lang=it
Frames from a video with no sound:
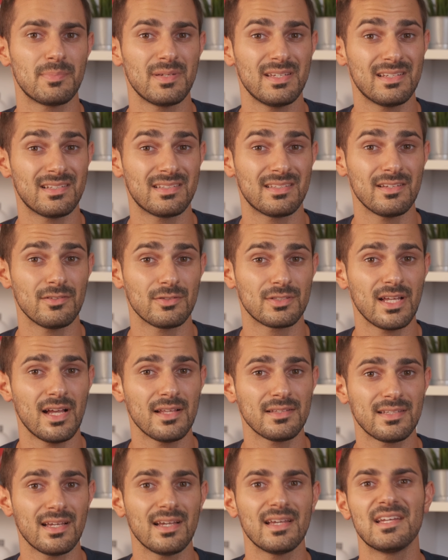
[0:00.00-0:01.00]

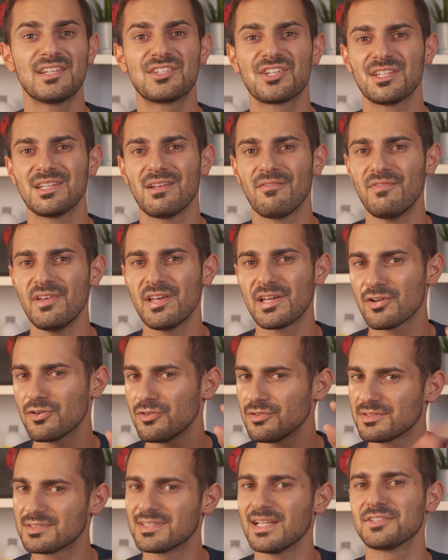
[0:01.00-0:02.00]
PX80 e c'è
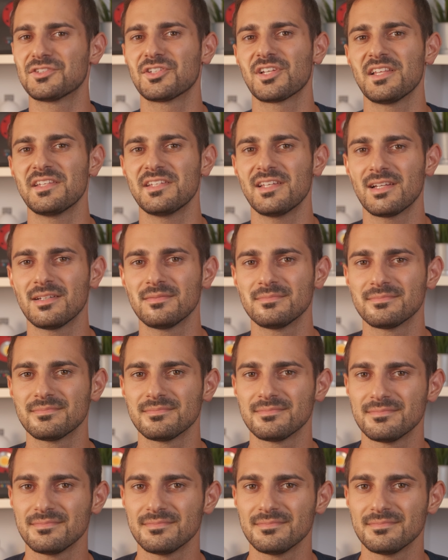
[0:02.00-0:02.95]
davvero tanto da dire.